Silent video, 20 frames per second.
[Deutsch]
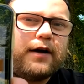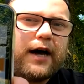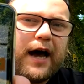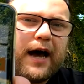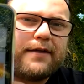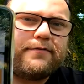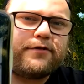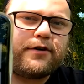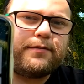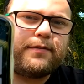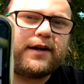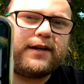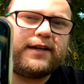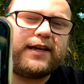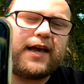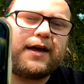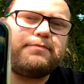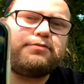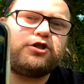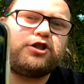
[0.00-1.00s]
Einfach mal
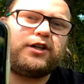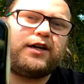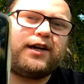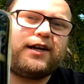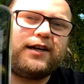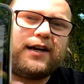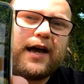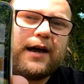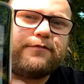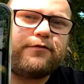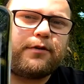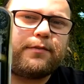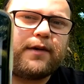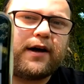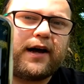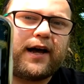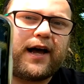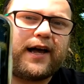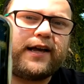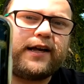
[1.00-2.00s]
die App starten, einfach
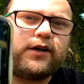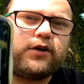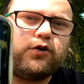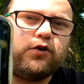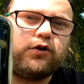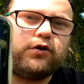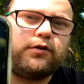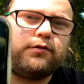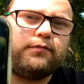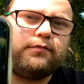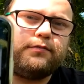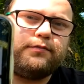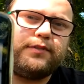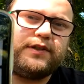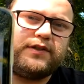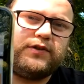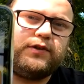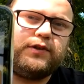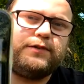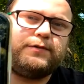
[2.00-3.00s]
mal reingucken,
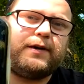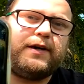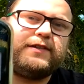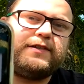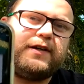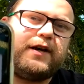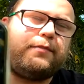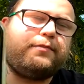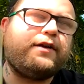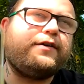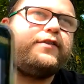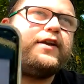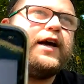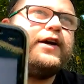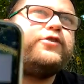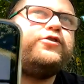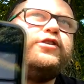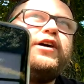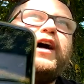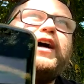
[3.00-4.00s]
beziehungsweise ab Level
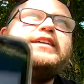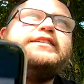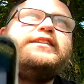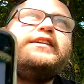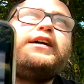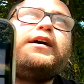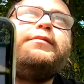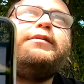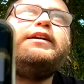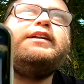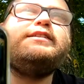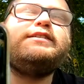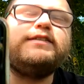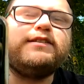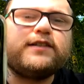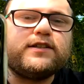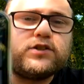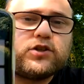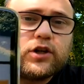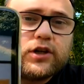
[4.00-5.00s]
31 kann man jetzt
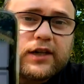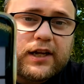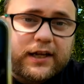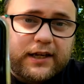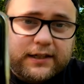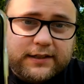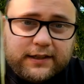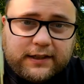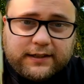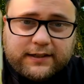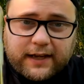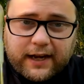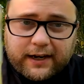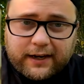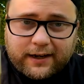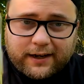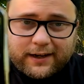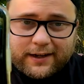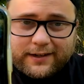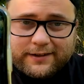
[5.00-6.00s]
diese Sonder XXL
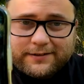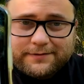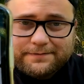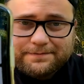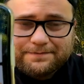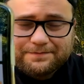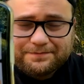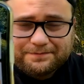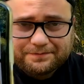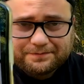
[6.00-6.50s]
erhalten.